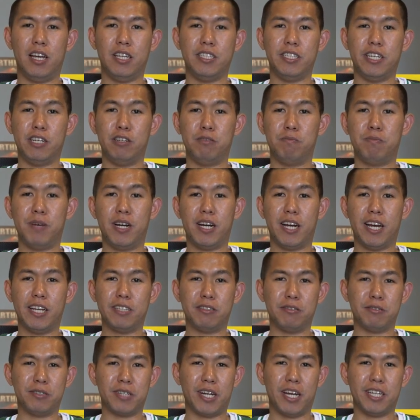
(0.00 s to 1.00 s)
Dan jangan lupa
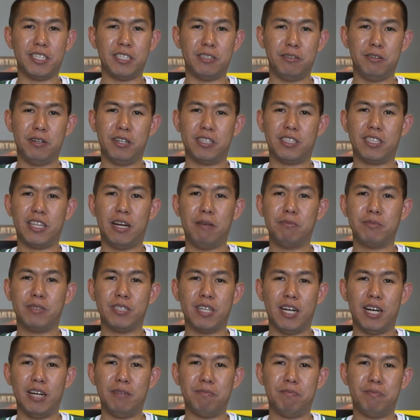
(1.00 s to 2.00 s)
guys untuk kasih gue
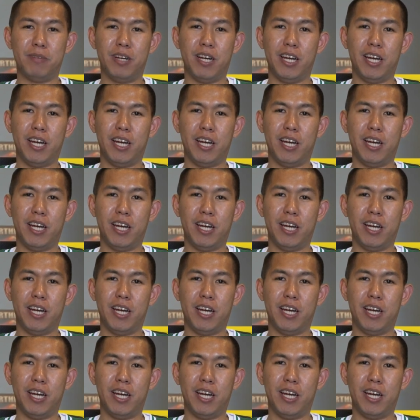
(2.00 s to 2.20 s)
thumbs up